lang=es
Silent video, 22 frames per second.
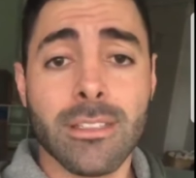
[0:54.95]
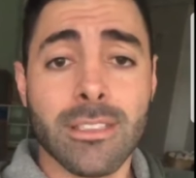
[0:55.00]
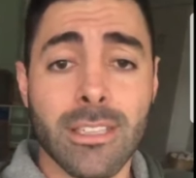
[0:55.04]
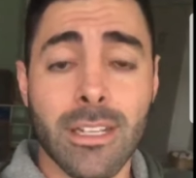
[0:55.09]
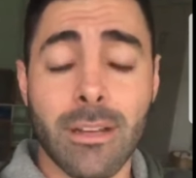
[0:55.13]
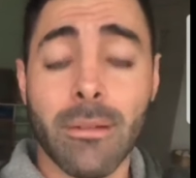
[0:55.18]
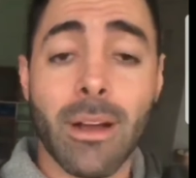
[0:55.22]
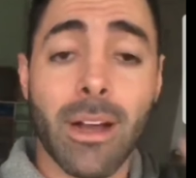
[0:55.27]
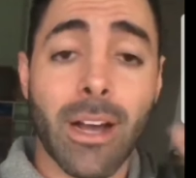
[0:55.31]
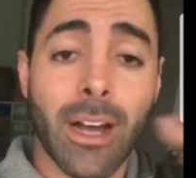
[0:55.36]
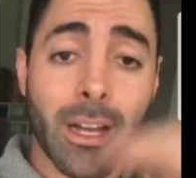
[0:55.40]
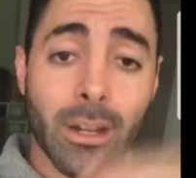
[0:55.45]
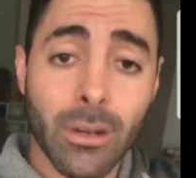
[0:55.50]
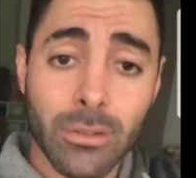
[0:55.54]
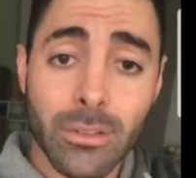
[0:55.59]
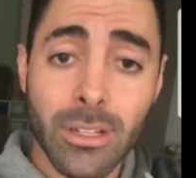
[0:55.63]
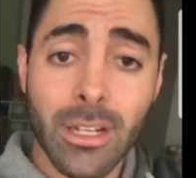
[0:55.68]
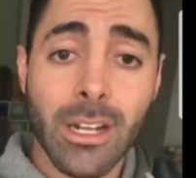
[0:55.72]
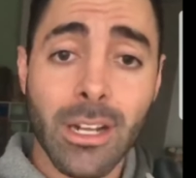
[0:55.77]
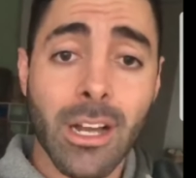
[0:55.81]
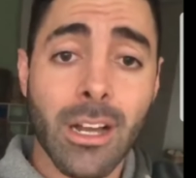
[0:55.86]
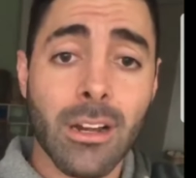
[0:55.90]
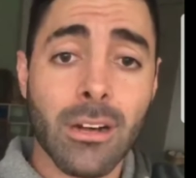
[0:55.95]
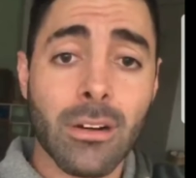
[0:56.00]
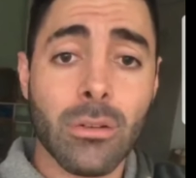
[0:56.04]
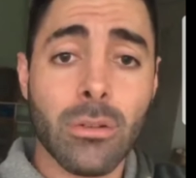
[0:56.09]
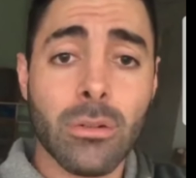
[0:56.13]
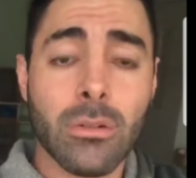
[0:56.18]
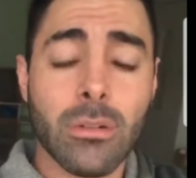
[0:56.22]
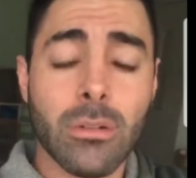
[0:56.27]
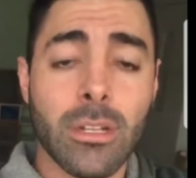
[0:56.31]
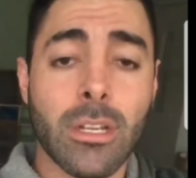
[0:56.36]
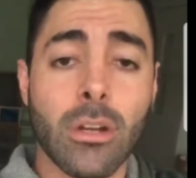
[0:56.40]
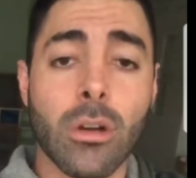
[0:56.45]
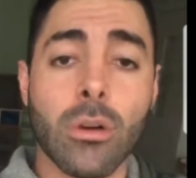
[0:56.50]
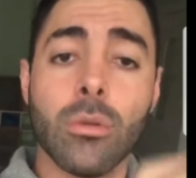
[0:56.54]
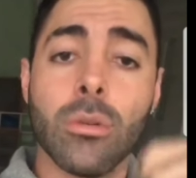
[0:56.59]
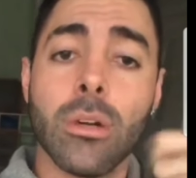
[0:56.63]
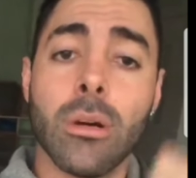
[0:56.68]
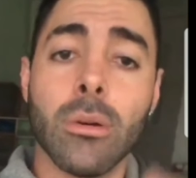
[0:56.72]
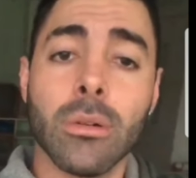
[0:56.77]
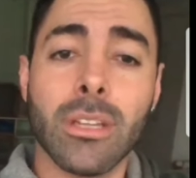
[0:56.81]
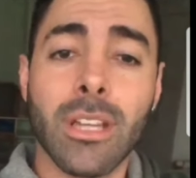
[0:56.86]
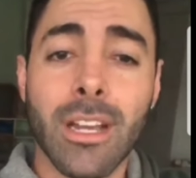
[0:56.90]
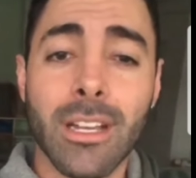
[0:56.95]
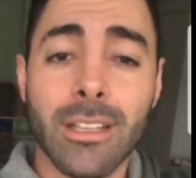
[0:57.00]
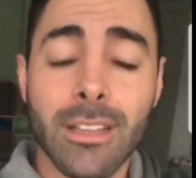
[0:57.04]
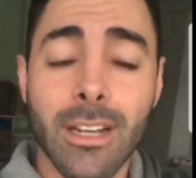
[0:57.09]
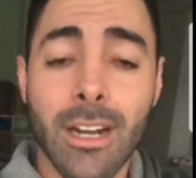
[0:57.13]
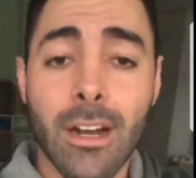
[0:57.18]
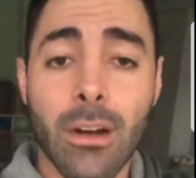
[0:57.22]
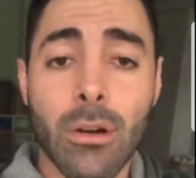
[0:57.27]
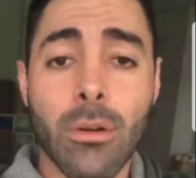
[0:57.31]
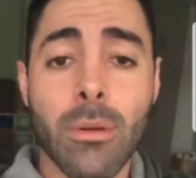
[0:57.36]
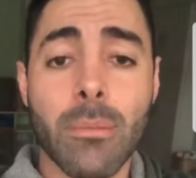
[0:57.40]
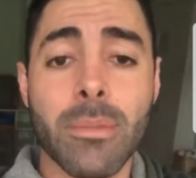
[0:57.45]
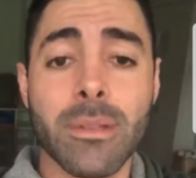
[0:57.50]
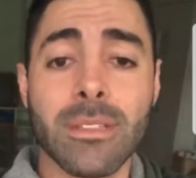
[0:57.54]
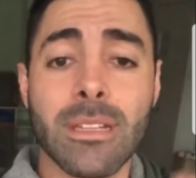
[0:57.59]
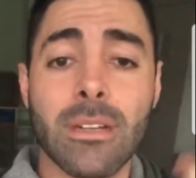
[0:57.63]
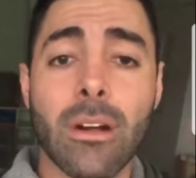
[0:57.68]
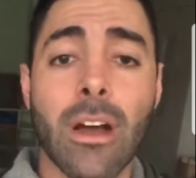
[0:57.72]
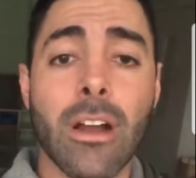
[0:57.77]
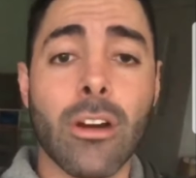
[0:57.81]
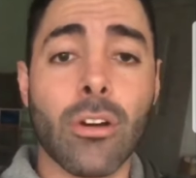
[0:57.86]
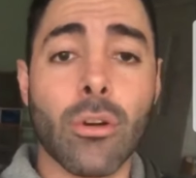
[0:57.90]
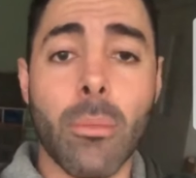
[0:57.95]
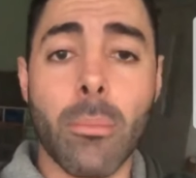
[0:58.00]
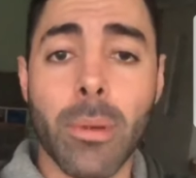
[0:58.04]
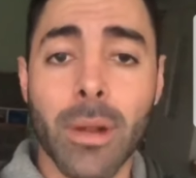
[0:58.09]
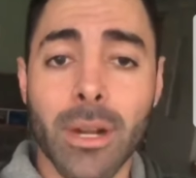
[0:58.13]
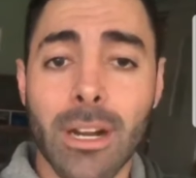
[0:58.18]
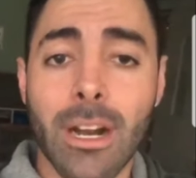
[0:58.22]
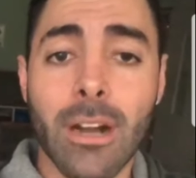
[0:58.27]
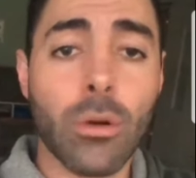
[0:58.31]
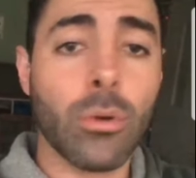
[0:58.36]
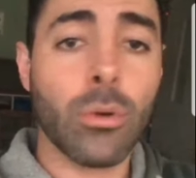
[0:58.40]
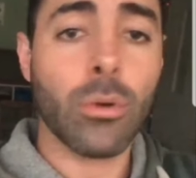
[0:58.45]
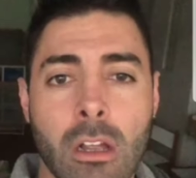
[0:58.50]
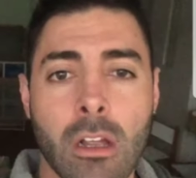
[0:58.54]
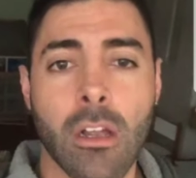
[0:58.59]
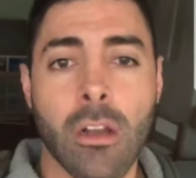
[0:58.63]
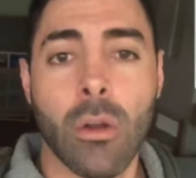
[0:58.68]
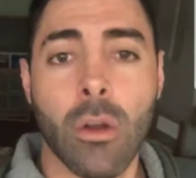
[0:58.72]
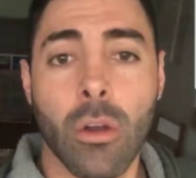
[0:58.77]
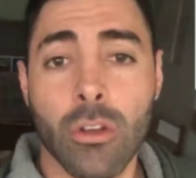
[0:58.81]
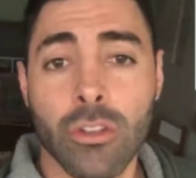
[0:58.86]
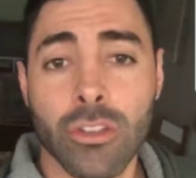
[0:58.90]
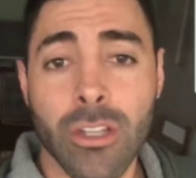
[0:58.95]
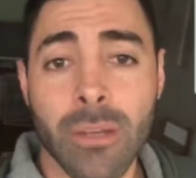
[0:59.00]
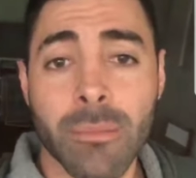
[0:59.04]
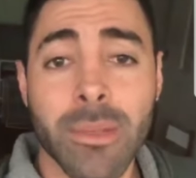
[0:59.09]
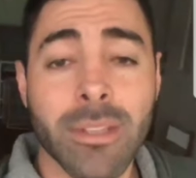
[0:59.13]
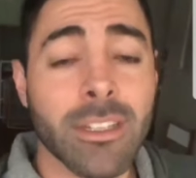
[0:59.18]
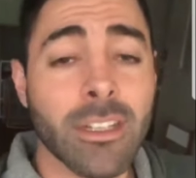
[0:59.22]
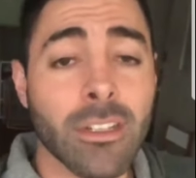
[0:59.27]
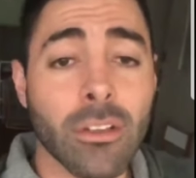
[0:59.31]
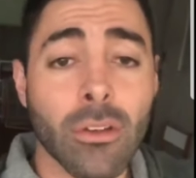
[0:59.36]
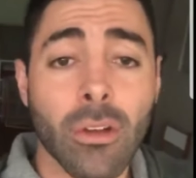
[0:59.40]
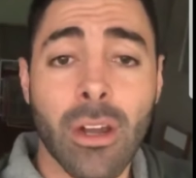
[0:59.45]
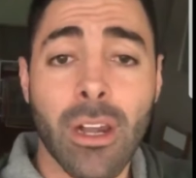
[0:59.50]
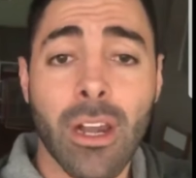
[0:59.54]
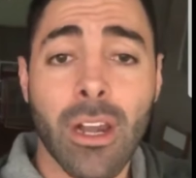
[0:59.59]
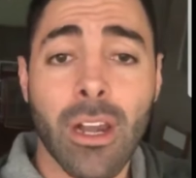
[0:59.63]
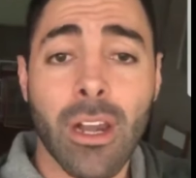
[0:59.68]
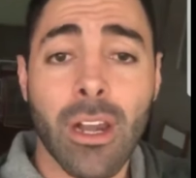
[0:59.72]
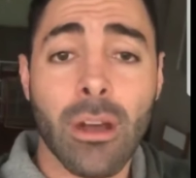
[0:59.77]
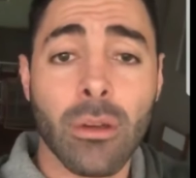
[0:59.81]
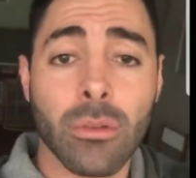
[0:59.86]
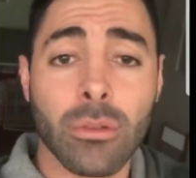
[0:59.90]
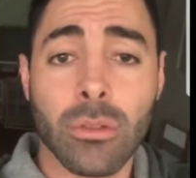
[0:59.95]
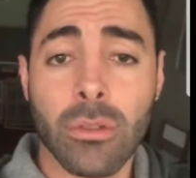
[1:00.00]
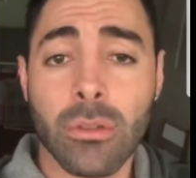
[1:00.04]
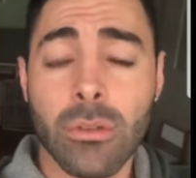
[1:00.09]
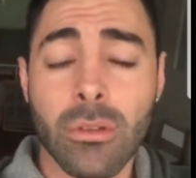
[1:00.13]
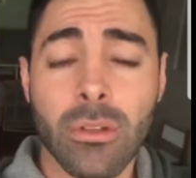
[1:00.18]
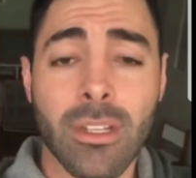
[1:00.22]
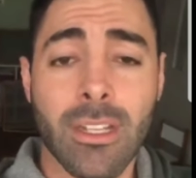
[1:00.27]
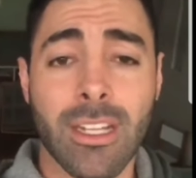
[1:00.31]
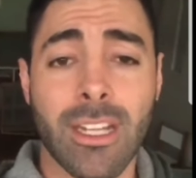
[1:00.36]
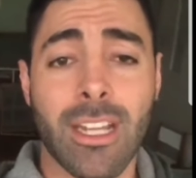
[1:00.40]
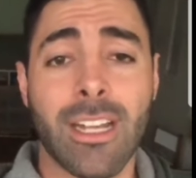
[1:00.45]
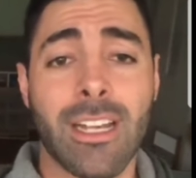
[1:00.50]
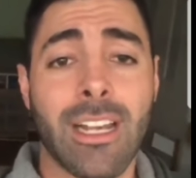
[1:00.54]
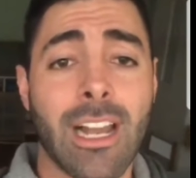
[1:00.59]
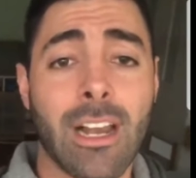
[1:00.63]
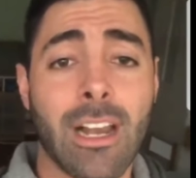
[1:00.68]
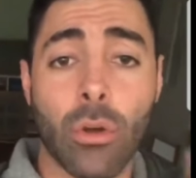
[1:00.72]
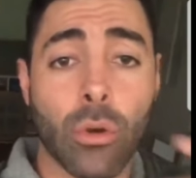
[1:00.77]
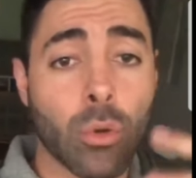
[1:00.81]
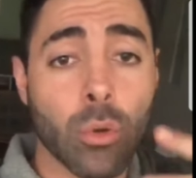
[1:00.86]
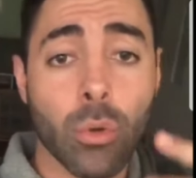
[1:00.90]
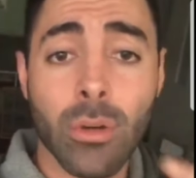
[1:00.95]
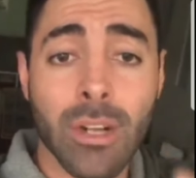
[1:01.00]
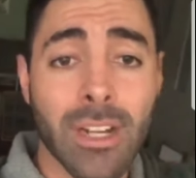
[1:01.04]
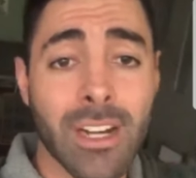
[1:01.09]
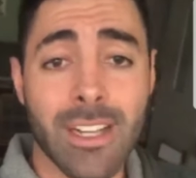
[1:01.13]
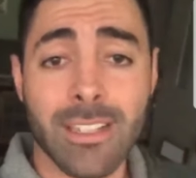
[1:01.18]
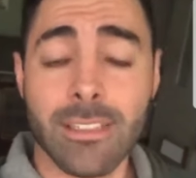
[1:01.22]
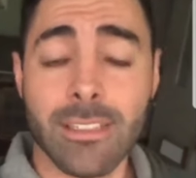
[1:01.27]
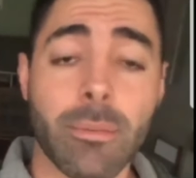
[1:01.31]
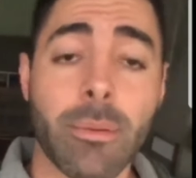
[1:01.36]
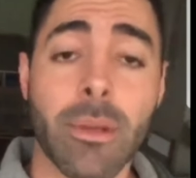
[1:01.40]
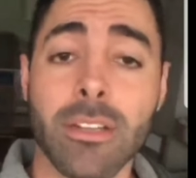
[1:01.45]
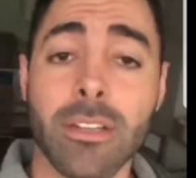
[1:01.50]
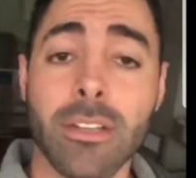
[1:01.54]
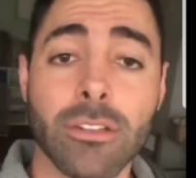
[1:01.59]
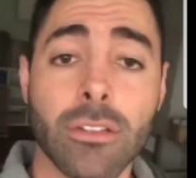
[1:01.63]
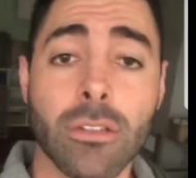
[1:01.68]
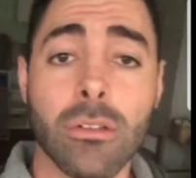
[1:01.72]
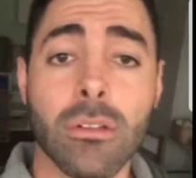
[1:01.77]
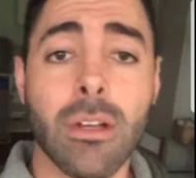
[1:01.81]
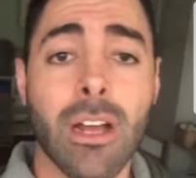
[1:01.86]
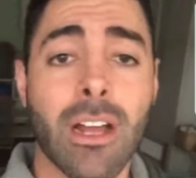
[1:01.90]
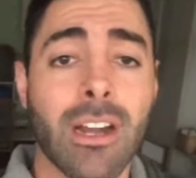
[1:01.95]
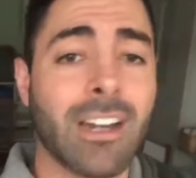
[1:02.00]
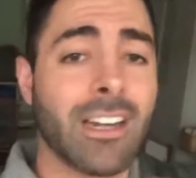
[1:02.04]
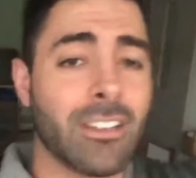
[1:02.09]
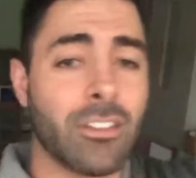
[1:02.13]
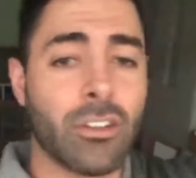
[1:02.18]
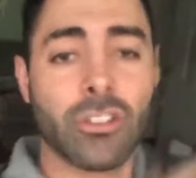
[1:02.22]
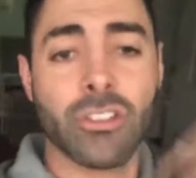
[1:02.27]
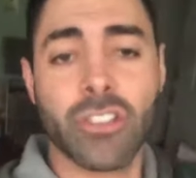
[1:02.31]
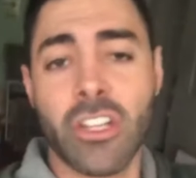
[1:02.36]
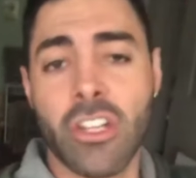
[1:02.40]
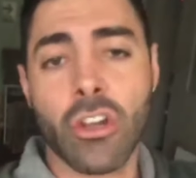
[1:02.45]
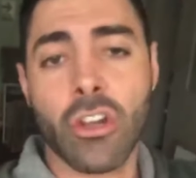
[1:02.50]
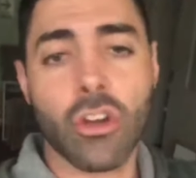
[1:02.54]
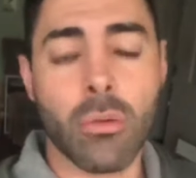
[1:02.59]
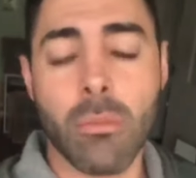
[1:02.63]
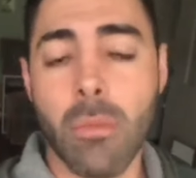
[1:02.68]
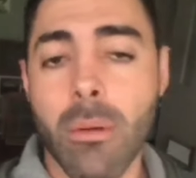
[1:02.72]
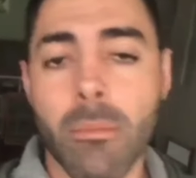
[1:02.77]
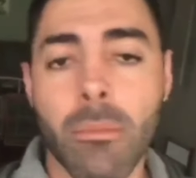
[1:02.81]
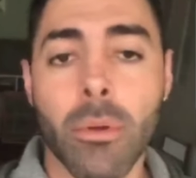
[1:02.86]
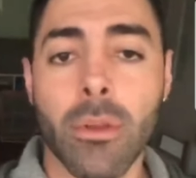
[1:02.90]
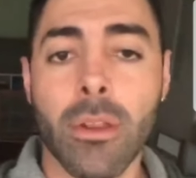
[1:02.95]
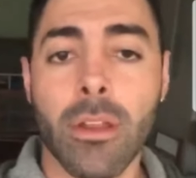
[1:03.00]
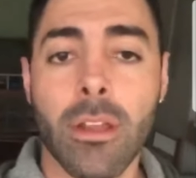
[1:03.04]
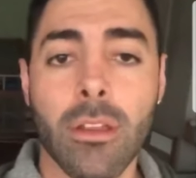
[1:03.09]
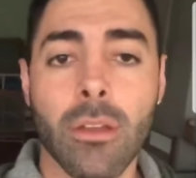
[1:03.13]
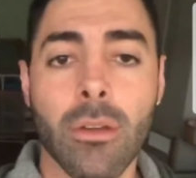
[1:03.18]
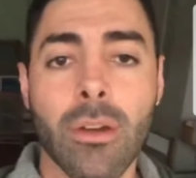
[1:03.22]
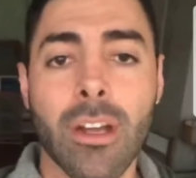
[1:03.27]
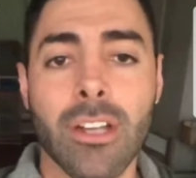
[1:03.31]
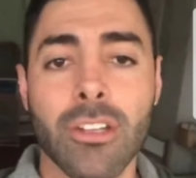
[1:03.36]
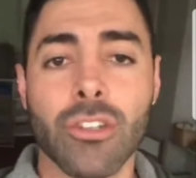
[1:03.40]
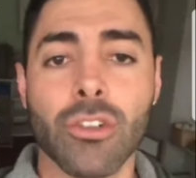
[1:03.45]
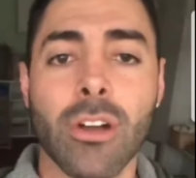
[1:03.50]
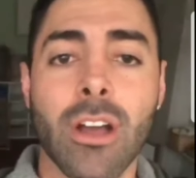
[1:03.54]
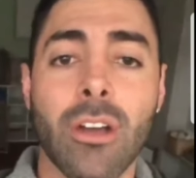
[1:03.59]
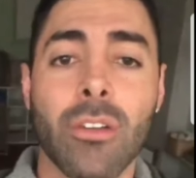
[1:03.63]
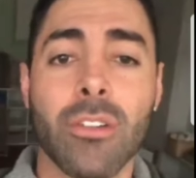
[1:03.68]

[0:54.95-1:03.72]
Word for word: se bajaron del carro y con una botella de trago empezaron a romper la luna Luego se han metido al auto y en la locura, en la desesperación, han retrocedido como han podido, han